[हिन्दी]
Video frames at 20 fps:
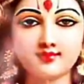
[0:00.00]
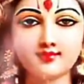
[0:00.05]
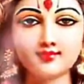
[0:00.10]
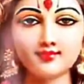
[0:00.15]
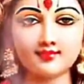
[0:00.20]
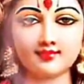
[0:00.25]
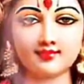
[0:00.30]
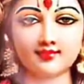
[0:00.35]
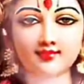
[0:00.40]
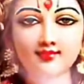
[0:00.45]
में
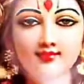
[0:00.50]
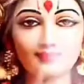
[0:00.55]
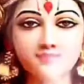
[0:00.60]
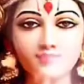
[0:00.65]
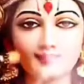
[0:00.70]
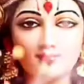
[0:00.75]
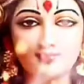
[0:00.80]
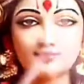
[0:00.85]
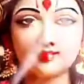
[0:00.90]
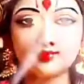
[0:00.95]
भाव आना
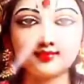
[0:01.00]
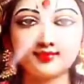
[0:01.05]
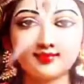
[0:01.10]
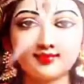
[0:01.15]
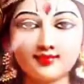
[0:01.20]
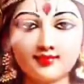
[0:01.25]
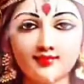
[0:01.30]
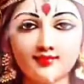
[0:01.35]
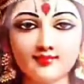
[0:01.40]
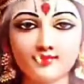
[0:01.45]
शुरू हो जाएंगे
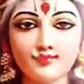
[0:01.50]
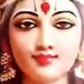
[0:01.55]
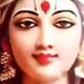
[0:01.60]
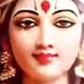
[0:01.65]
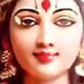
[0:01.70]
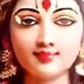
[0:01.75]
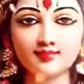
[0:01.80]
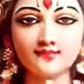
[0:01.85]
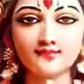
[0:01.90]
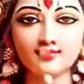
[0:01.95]
देवी
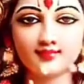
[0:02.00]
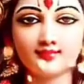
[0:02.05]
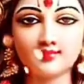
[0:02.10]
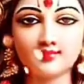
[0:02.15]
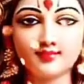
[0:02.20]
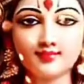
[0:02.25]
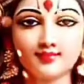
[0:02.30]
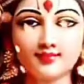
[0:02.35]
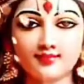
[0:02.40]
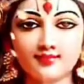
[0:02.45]
शक्ति आपको
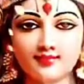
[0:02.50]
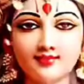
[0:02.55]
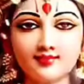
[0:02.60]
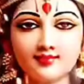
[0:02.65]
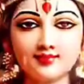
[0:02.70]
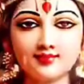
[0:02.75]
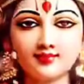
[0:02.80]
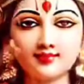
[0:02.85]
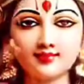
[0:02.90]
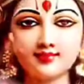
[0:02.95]
भाव लाना शुरू
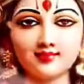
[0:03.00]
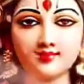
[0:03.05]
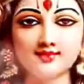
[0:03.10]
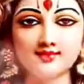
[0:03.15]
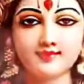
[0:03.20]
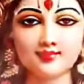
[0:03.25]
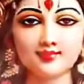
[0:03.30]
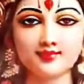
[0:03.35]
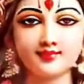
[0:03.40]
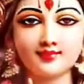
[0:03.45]
कर देती है